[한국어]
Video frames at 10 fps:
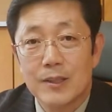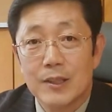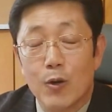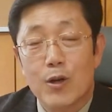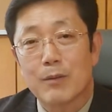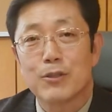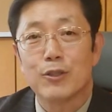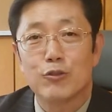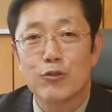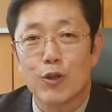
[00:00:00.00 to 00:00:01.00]
어, 갑자기
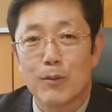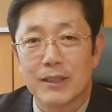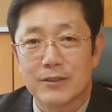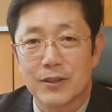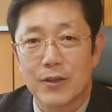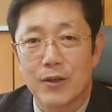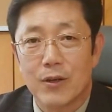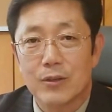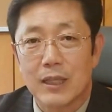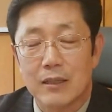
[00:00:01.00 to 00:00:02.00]
충격을 받았어요.
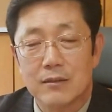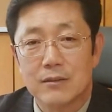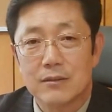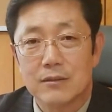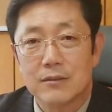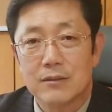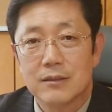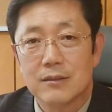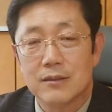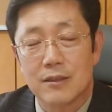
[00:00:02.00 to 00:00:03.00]
어, 나는
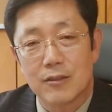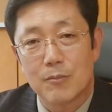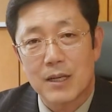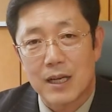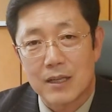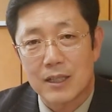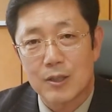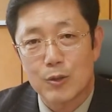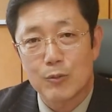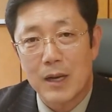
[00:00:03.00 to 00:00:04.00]
이제 그런 말 안
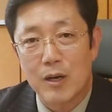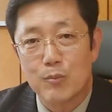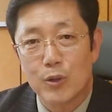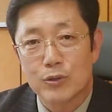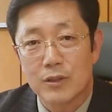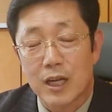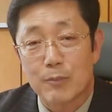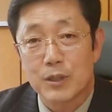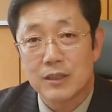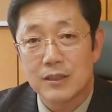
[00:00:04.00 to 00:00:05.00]
하기로 마음 먹었는데
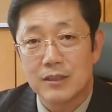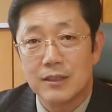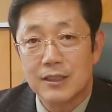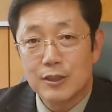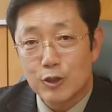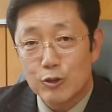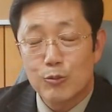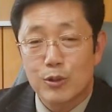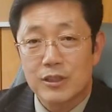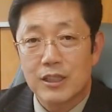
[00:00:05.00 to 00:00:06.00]
갑자기 친구
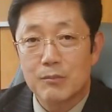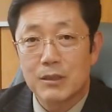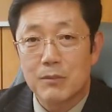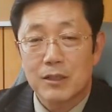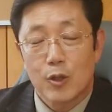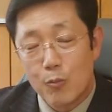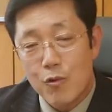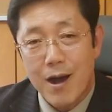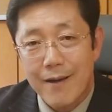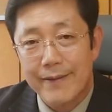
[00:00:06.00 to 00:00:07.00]
목사님이 막 너무
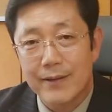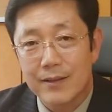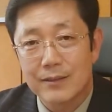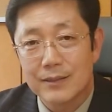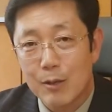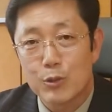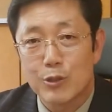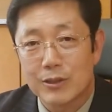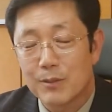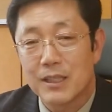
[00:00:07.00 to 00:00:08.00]
화가 나니까 사무실에
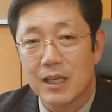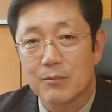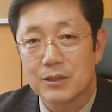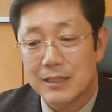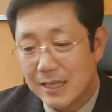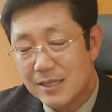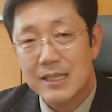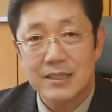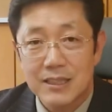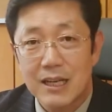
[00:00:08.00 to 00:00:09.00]
와서 막 얘기하면서 야 이
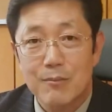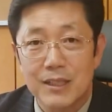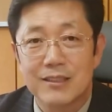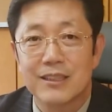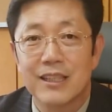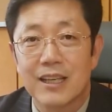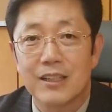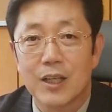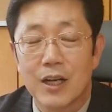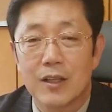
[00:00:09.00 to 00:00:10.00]
자식아 막 이렇게
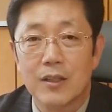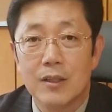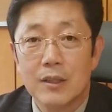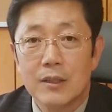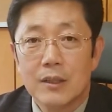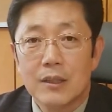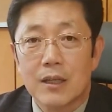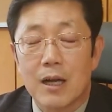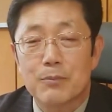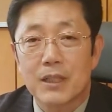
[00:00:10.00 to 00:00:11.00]
얘기하니까
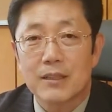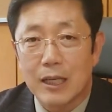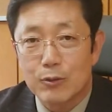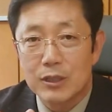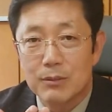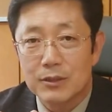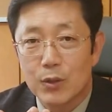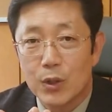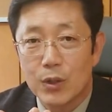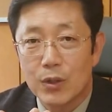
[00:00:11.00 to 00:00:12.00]
갑자기 나도
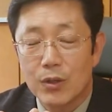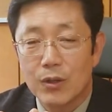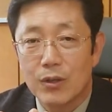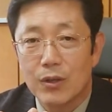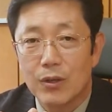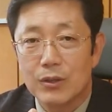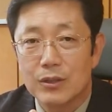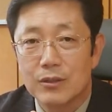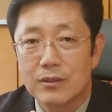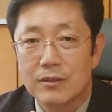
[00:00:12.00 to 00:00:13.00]
입에서 어,
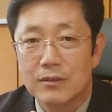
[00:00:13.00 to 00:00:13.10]
이거